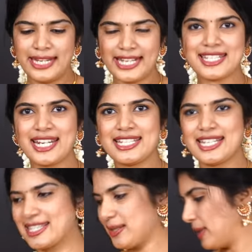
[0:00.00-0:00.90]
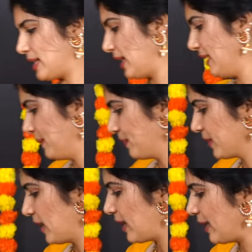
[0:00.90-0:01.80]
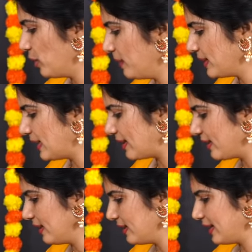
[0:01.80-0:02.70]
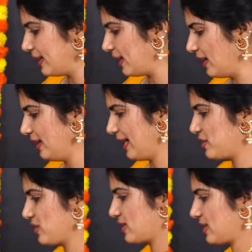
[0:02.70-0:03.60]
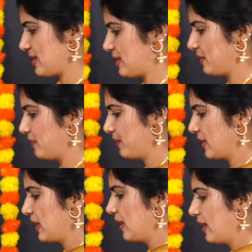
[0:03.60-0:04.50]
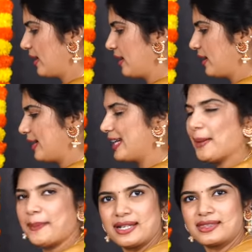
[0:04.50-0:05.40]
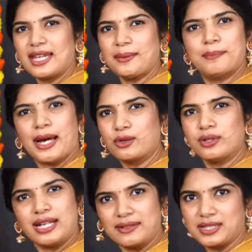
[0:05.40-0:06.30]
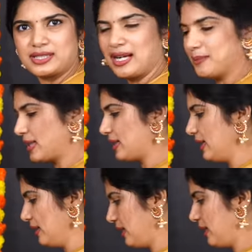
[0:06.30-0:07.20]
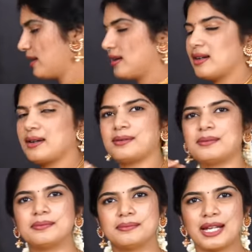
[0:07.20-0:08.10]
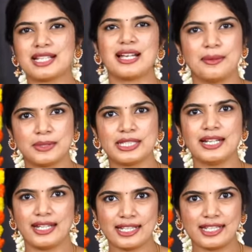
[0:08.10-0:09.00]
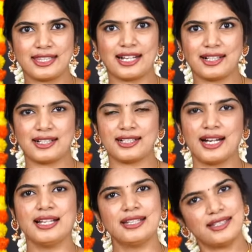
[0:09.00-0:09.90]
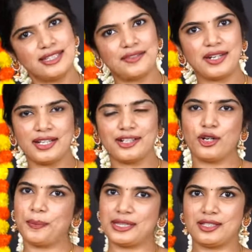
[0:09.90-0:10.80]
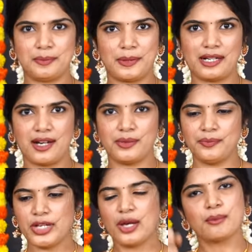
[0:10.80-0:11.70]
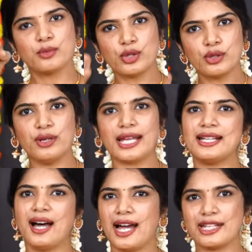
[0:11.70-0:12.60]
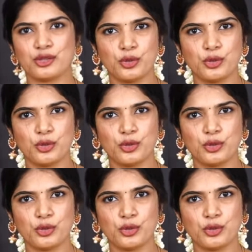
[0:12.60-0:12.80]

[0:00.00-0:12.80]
నెక్స్ట్ ఏం చేస్తామంటే రెండు బిందెల్ని ఇలా అడ్జస్ట్ చేస్తాం ఇలా పెడితే బరువు నిలవదు కాబట్టి మన సాంప్రదాయానికి తగ్గట్టుగా ఎవరి ఇంట్లో పద్ధతి ప్రకారం మూడు లేదా ఐదు